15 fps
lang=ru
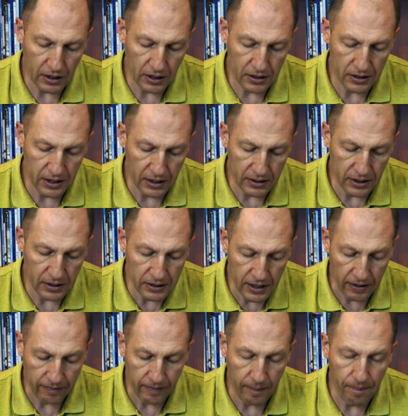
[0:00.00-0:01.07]
христианской
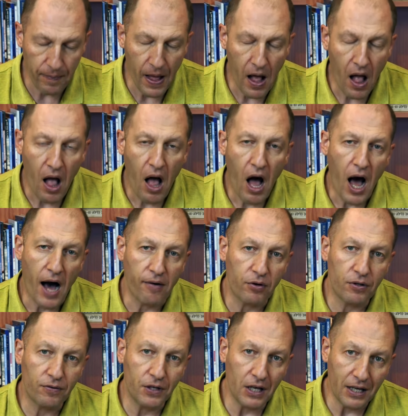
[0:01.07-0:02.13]
церкви. А
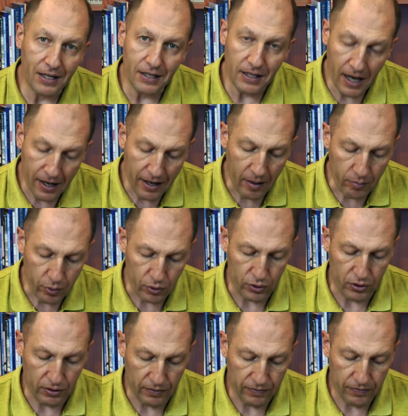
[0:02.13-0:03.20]
вот в книге «Деяния
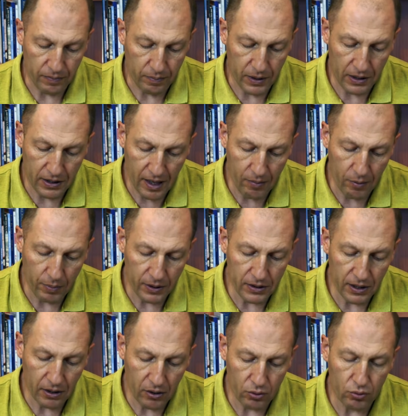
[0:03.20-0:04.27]
апостолов» перед нами
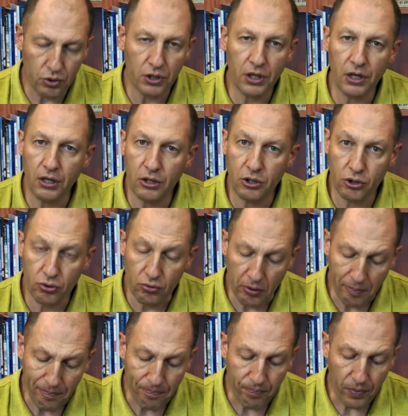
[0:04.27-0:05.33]
предстает ученик
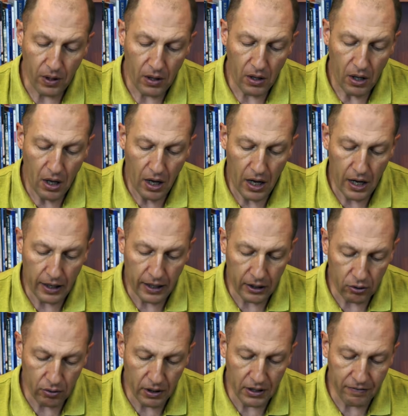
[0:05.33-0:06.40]
Иешуа, а,
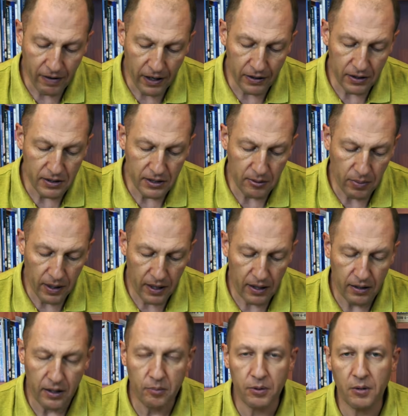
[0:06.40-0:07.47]
который говорит о себе,
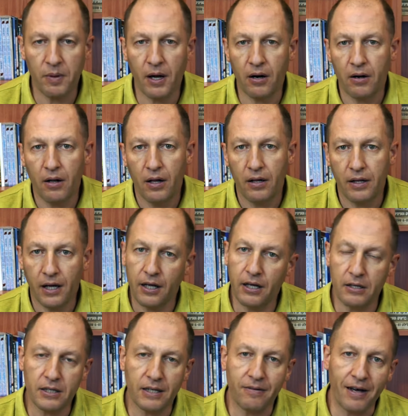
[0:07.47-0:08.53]
например,
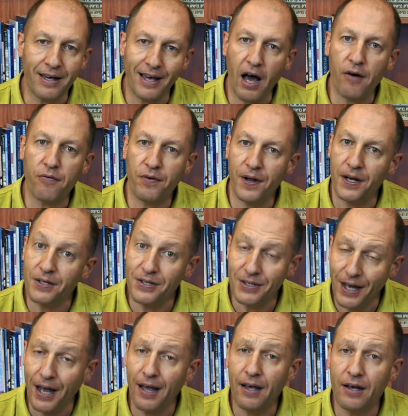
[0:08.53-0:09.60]
такие слова «Я
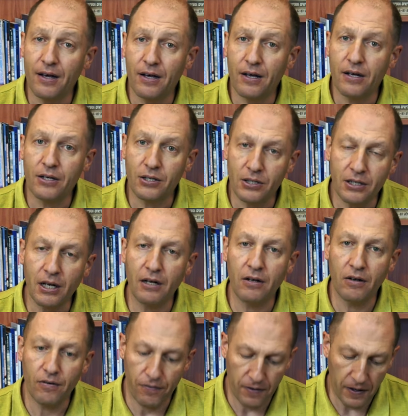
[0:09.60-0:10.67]
фарисей, сын
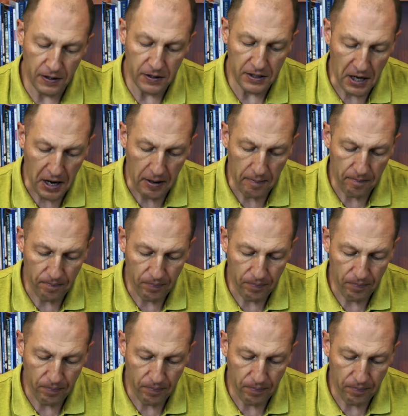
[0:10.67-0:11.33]
фарисея».